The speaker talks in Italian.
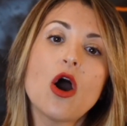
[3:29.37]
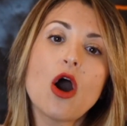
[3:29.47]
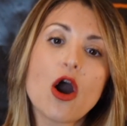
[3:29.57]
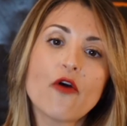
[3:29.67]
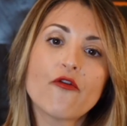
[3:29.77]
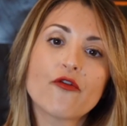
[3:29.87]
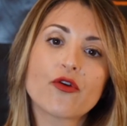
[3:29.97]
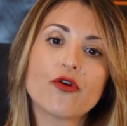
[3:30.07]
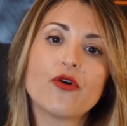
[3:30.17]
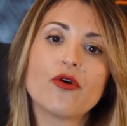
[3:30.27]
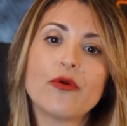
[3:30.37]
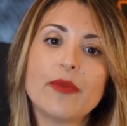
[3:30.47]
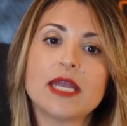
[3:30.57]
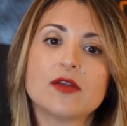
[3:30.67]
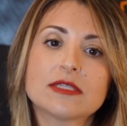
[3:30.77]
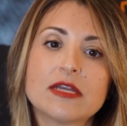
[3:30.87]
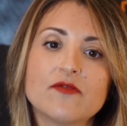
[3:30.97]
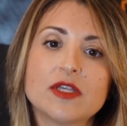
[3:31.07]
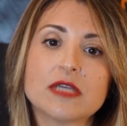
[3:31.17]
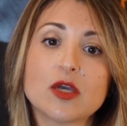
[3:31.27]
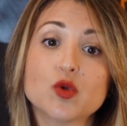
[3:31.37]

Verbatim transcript: offrono eh, beni o servizi ai